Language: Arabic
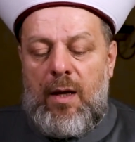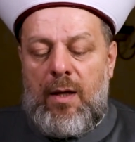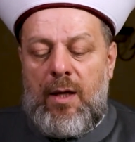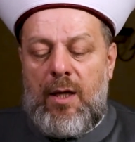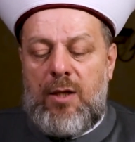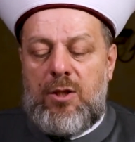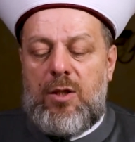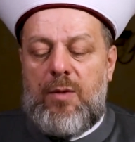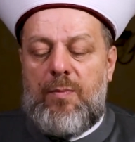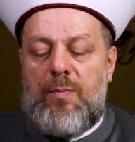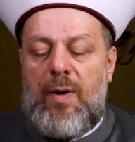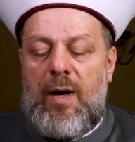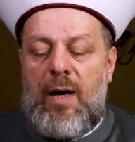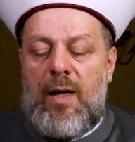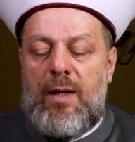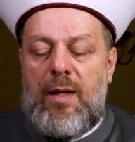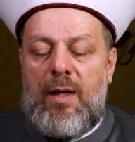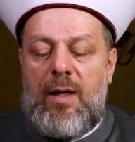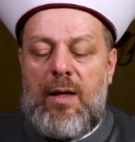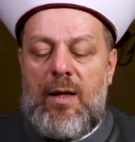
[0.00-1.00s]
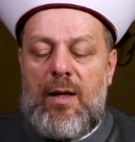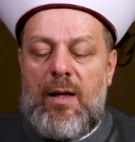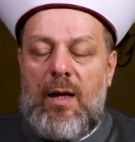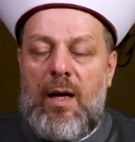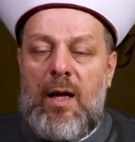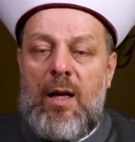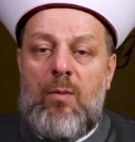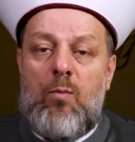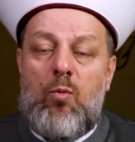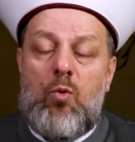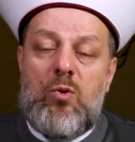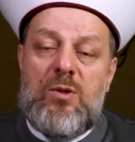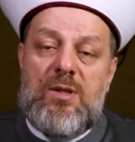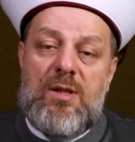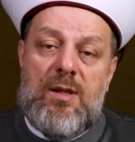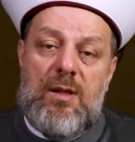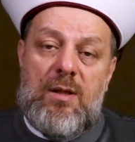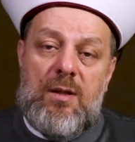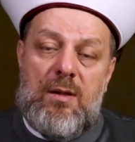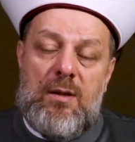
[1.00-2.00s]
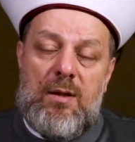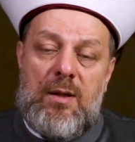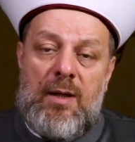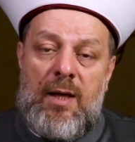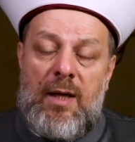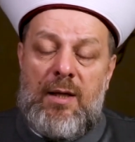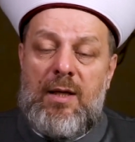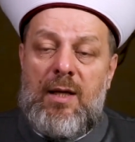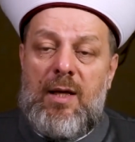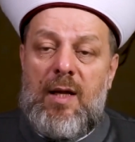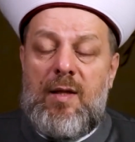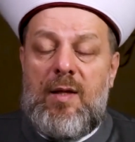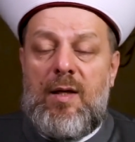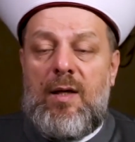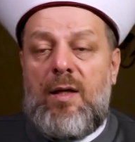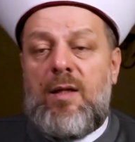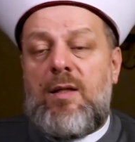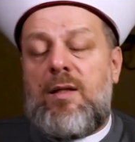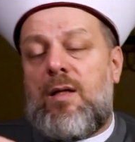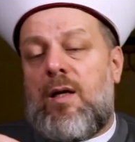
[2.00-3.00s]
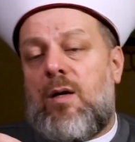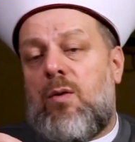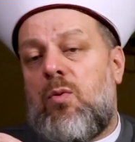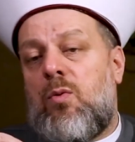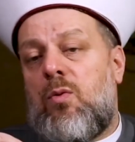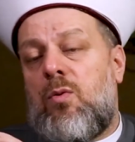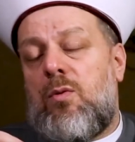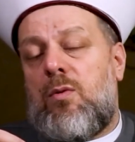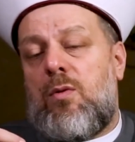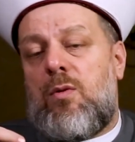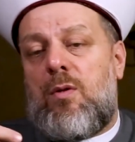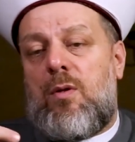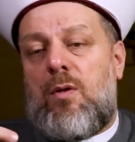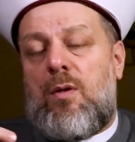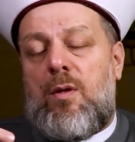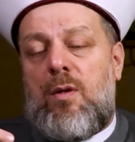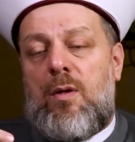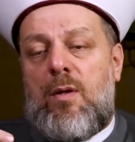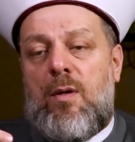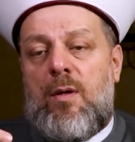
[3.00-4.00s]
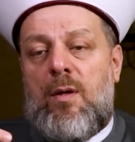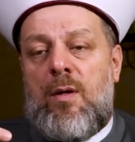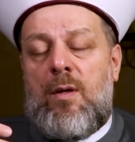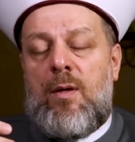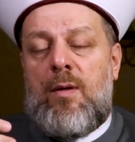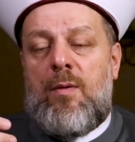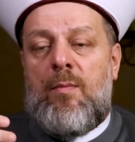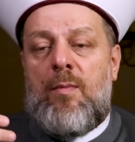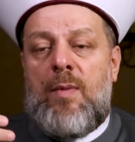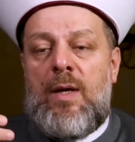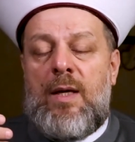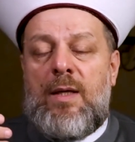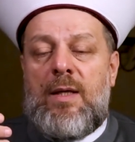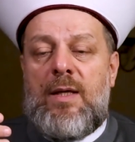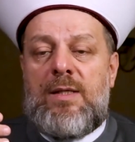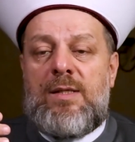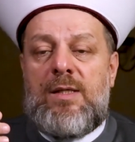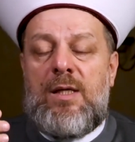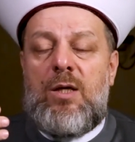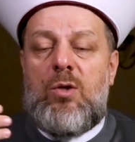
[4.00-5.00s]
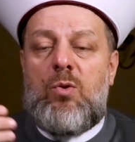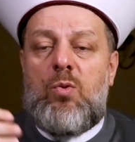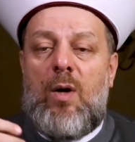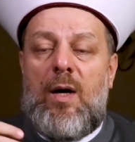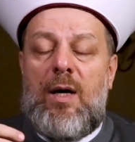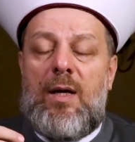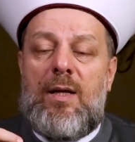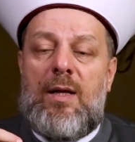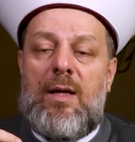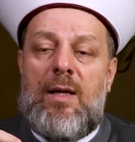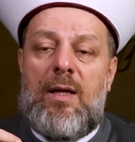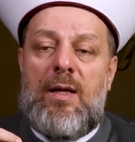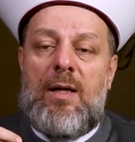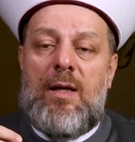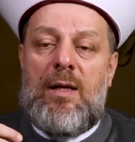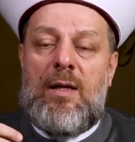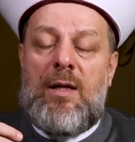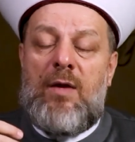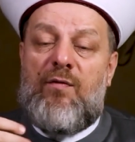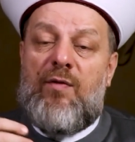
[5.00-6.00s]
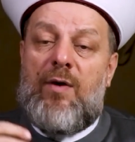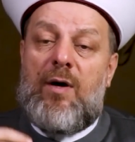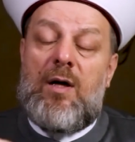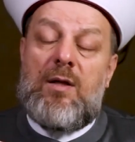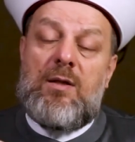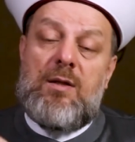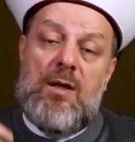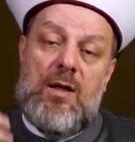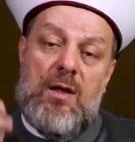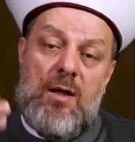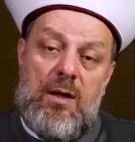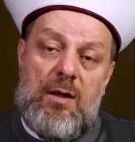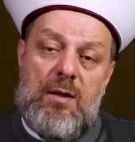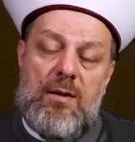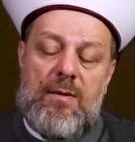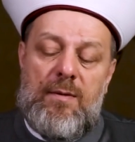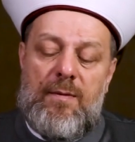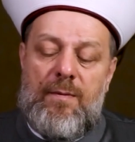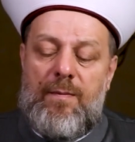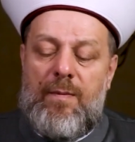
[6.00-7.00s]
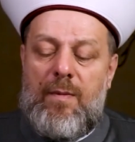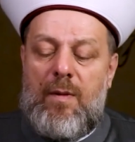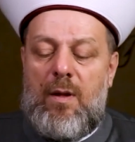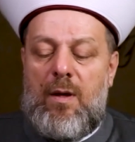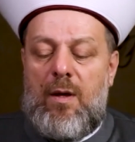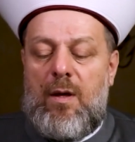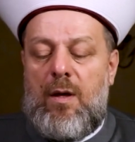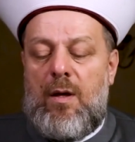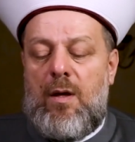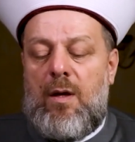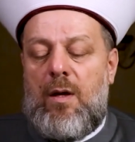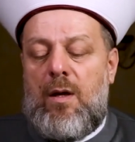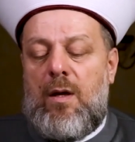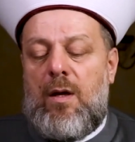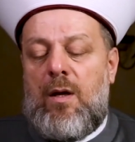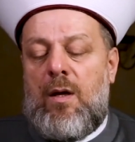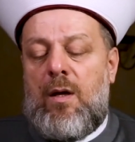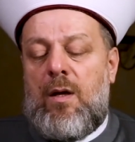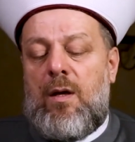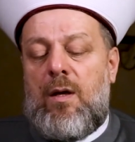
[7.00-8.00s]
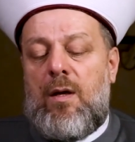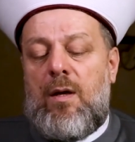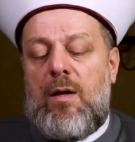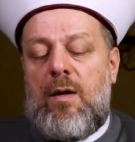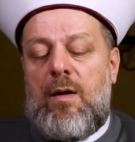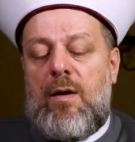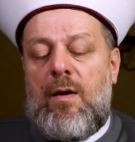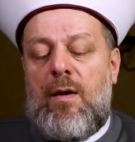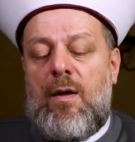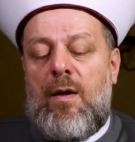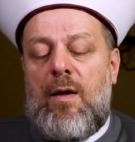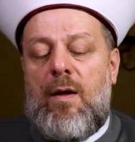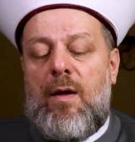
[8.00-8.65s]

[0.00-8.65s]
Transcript: يجب على الموسر يعني الذي عنده آه، ما يزيد على نفقته آه،